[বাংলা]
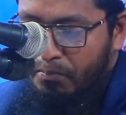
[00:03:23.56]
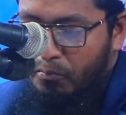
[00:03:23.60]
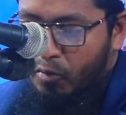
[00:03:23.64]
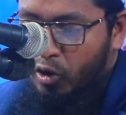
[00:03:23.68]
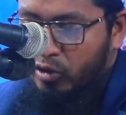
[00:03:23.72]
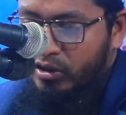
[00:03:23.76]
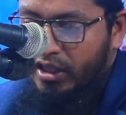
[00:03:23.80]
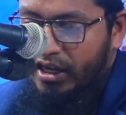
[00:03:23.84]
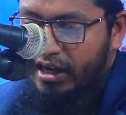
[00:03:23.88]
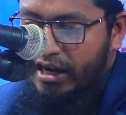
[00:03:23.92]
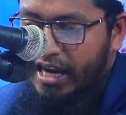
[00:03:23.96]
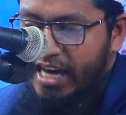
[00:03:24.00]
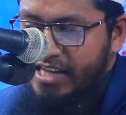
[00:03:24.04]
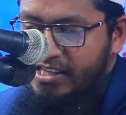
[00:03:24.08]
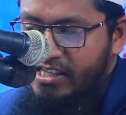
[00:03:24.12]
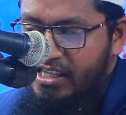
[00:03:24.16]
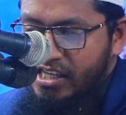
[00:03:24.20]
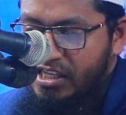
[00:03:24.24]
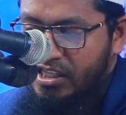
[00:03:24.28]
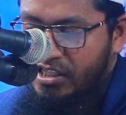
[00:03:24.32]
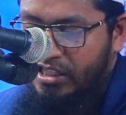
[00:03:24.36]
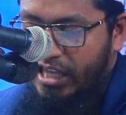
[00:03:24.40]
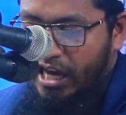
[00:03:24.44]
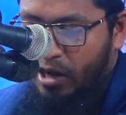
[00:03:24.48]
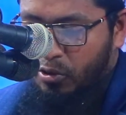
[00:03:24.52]
মদের
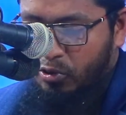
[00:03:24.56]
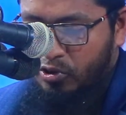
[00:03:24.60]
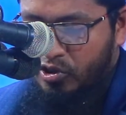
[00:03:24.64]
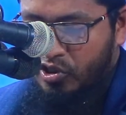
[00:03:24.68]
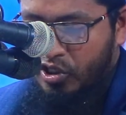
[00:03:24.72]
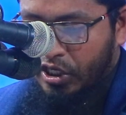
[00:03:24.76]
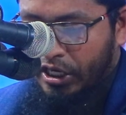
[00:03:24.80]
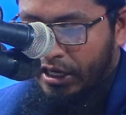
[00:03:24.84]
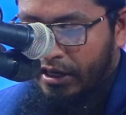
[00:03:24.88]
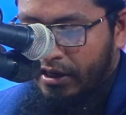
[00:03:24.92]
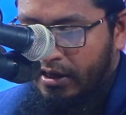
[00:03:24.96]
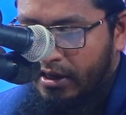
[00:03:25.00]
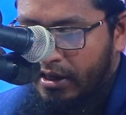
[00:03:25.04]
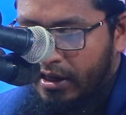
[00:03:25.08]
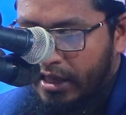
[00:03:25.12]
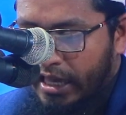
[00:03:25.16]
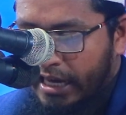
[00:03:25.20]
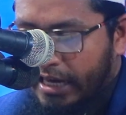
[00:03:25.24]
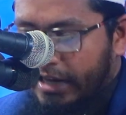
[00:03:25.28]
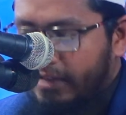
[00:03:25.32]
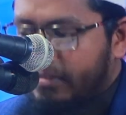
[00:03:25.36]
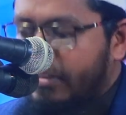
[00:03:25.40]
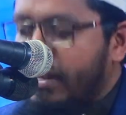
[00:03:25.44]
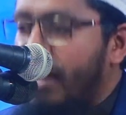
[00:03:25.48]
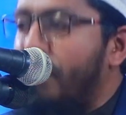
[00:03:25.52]
লাইসেন্স দেয়া হচ্ছে
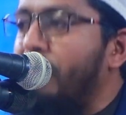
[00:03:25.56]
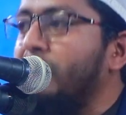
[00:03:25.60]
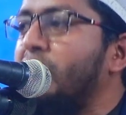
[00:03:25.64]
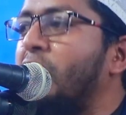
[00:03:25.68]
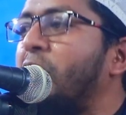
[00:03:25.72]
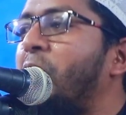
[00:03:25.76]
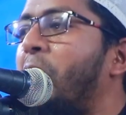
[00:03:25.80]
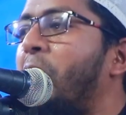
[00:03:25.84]
এক্ষেত্রে আমাদের